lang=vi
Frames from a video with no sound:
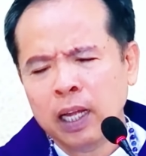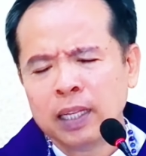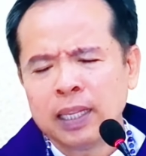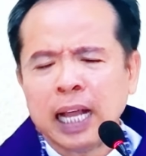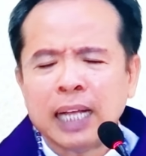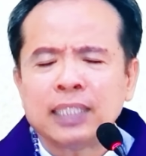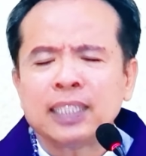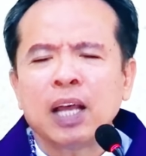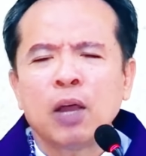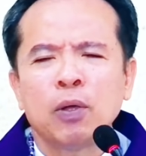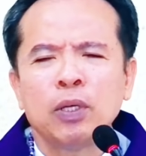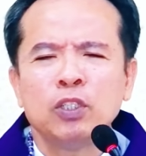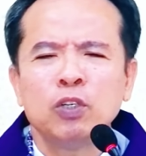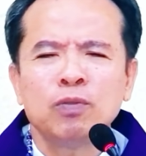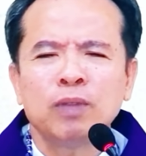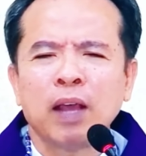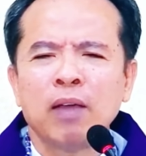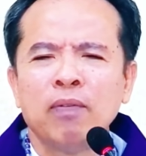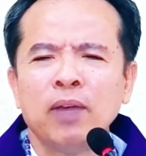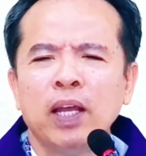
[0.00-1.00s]
tại sao khi
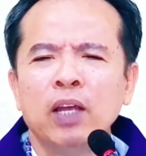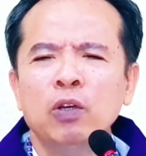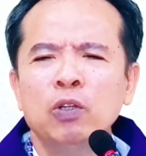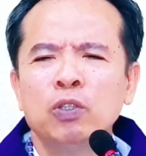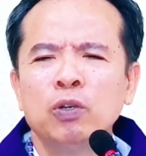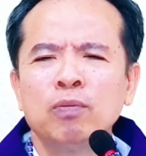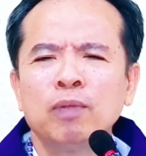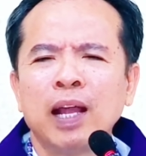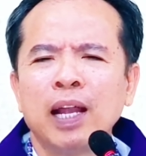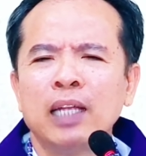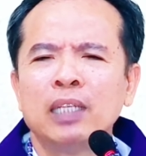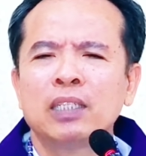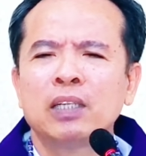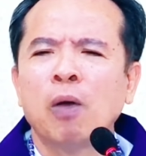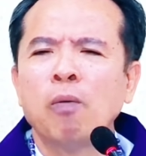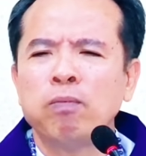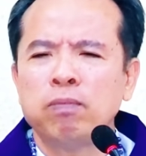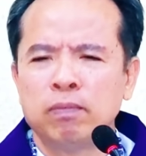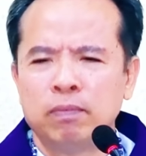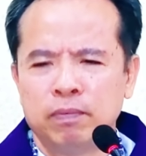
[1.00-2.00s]
chúng ta về hưu chúng ta lại
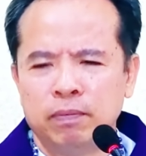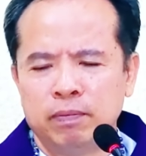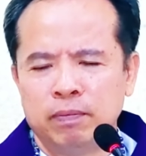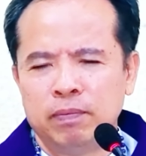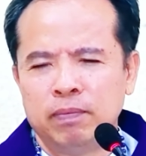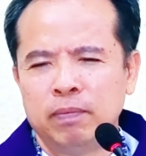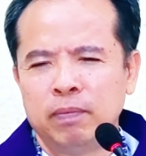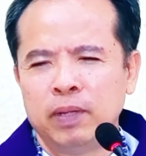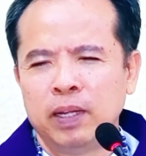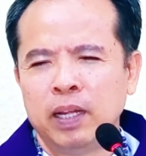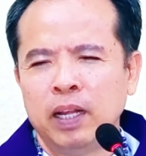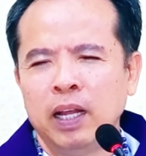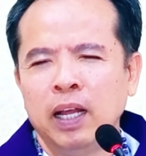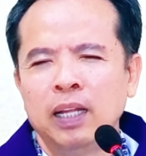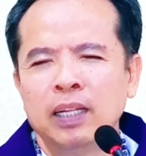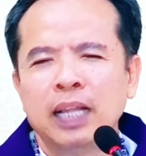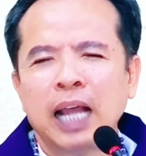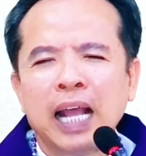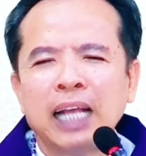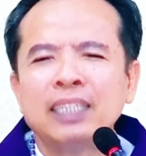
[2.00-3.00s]
sốc
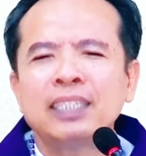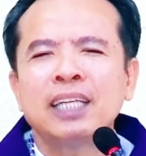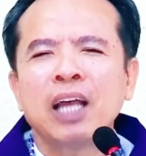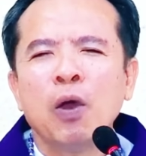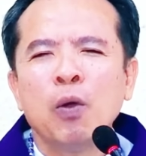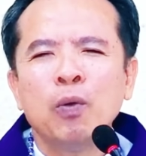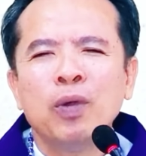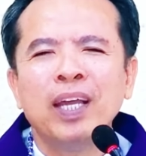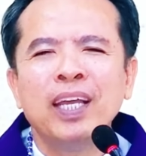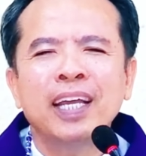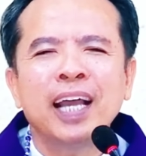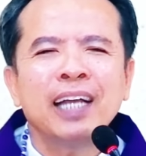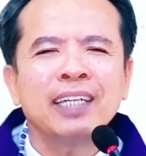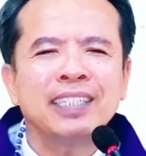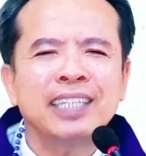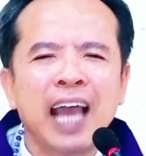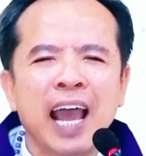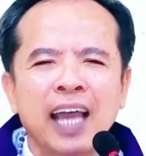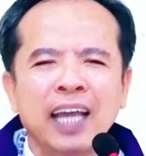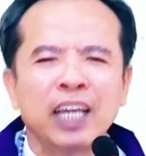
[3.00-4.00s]
tại sao khi các
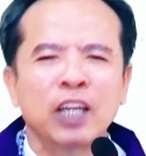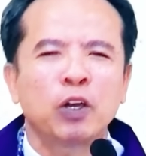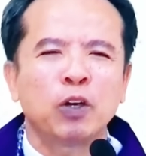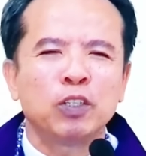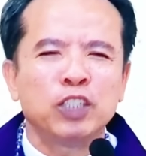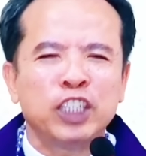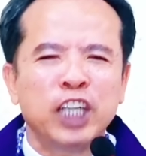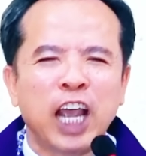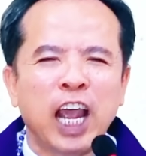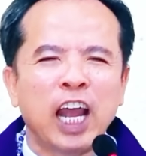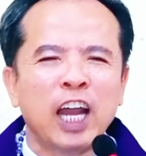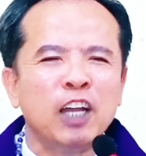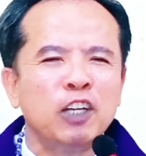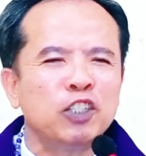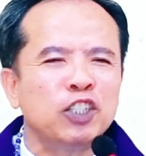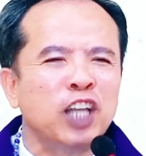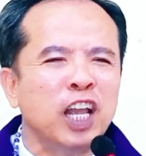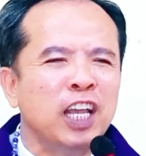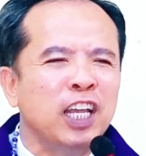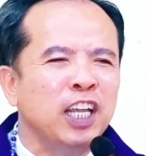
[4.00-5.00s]
cha khi còn trẻ
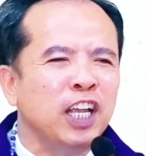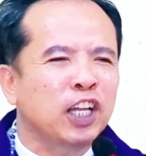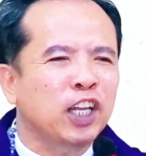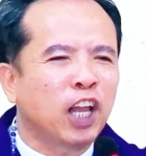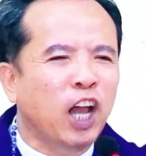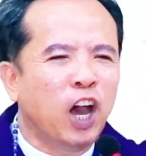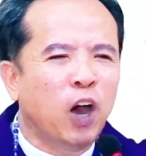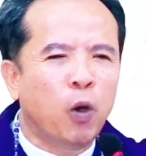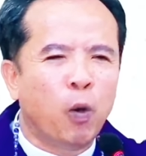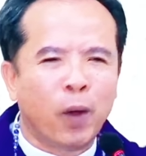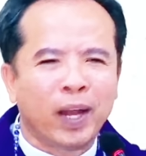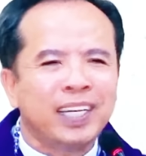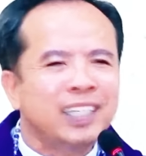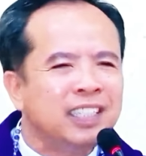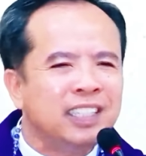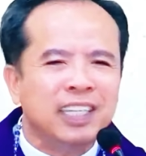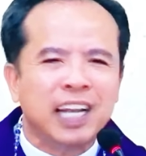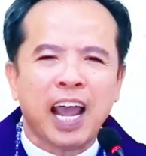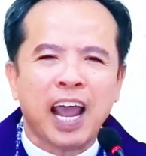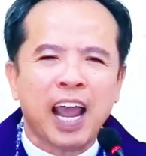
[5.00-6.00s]
là xây nhà thờ
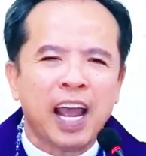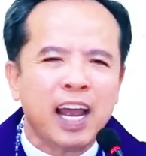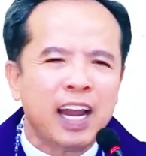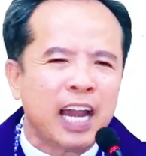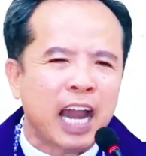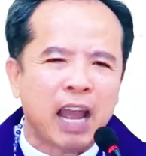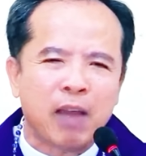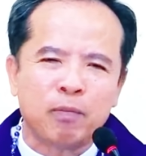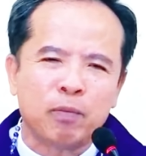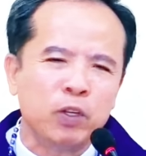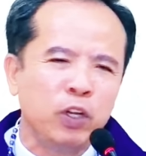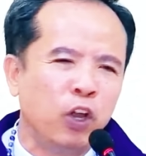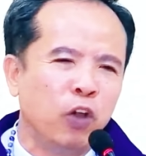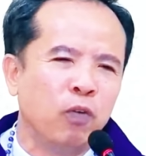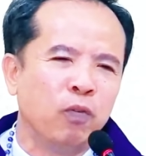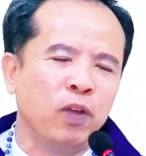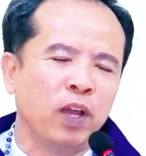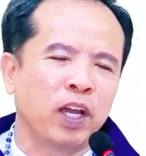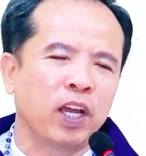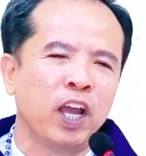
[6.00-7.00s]
hoành tráng làm nhiều
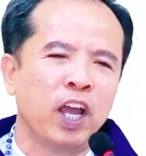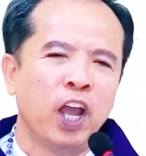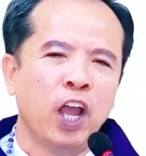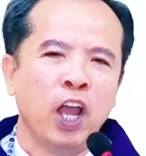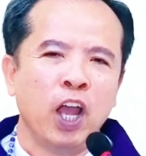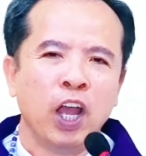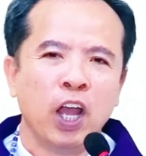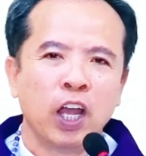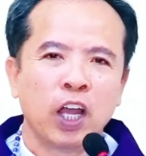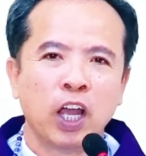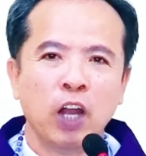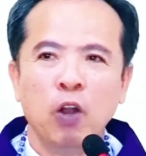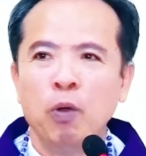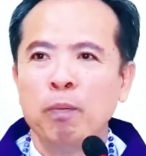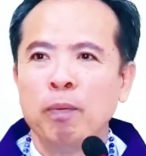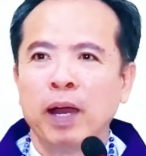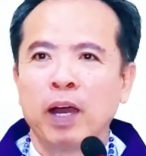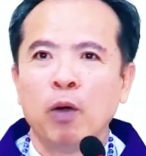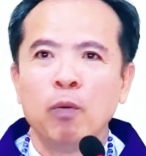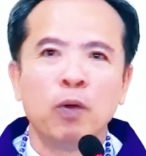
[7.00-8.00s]
việc cái
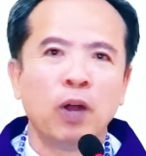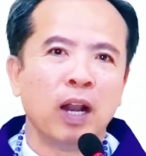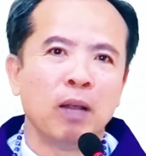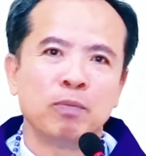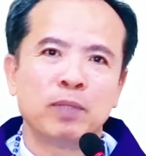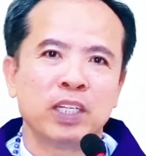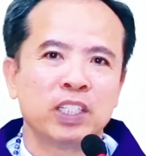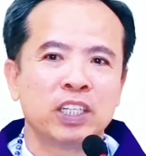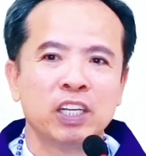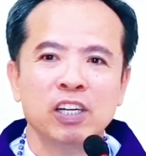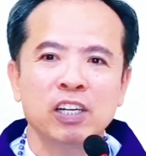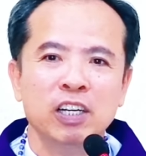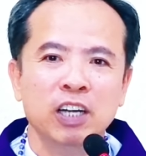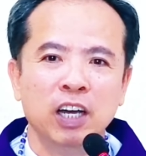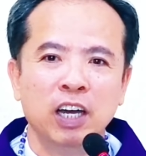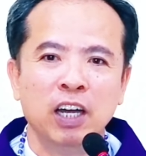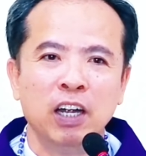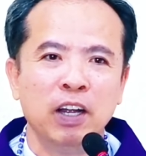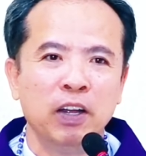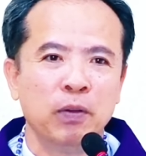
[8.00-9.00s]
lúc mà không còn làm cha xứ
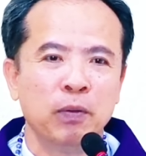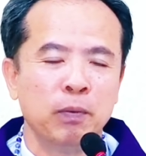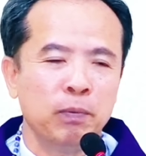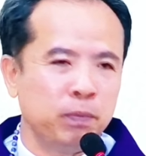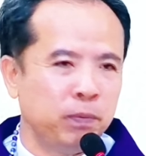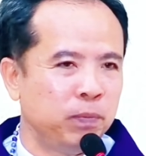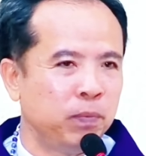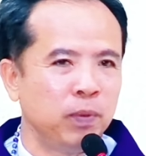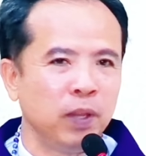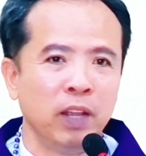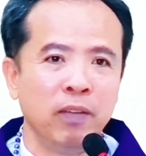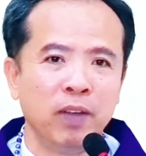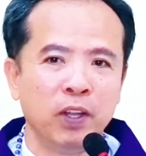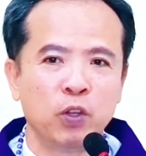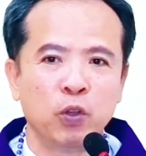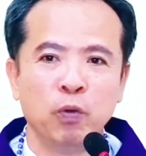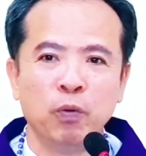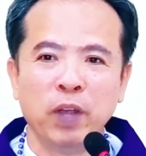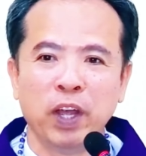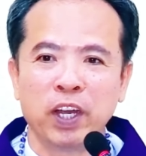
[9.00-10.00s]
nữa đi về
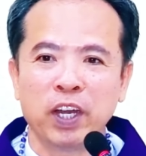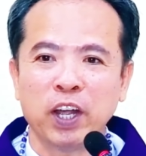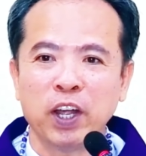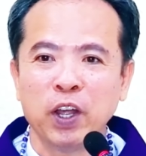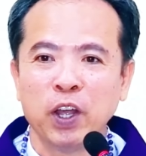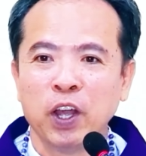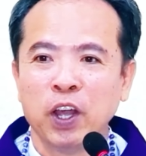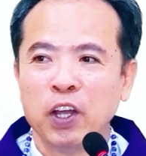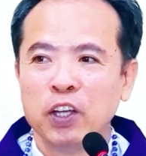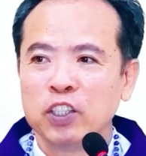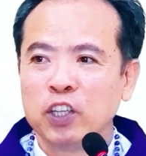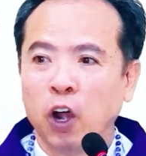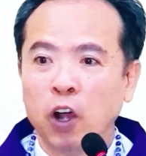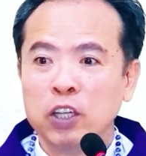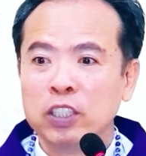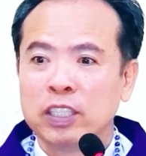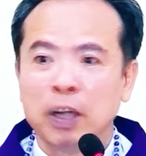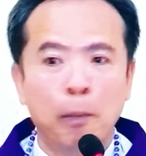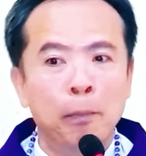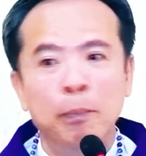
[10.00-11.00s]
thu viện cái trời
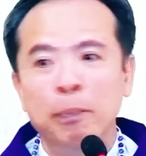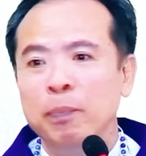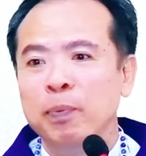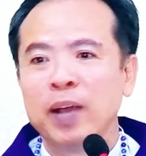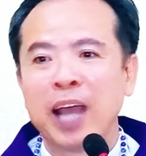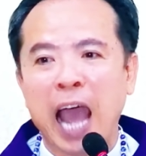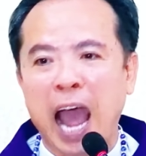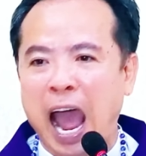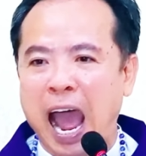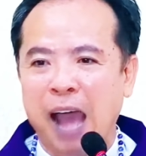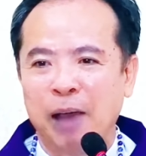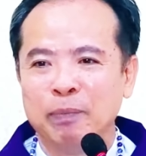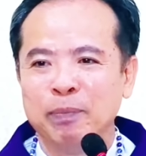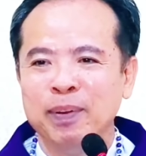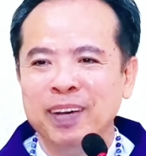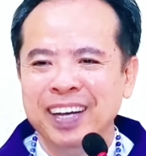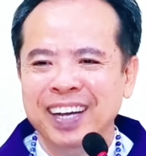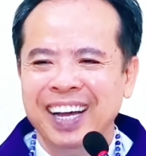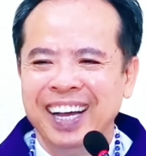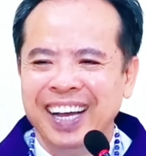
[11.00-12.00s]
ơi, trầm cảm